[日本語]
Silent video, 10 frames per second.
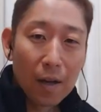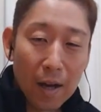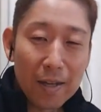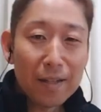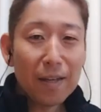
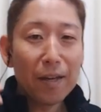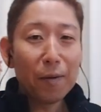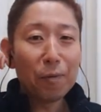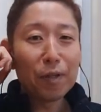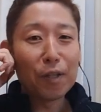はい、
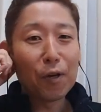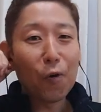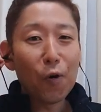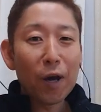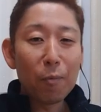えー、皆さん
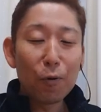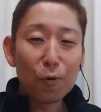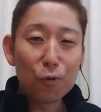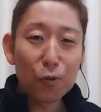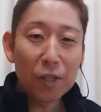今回も
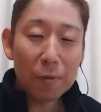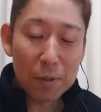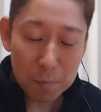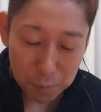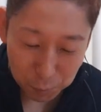ご視聴いただき
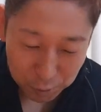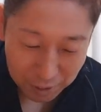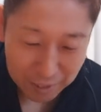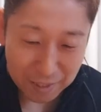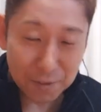まして誠
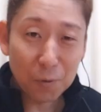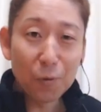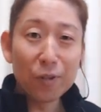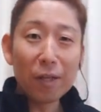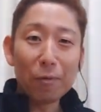にありがとう
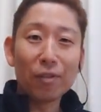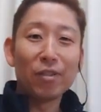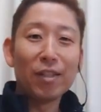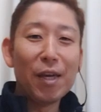ございます。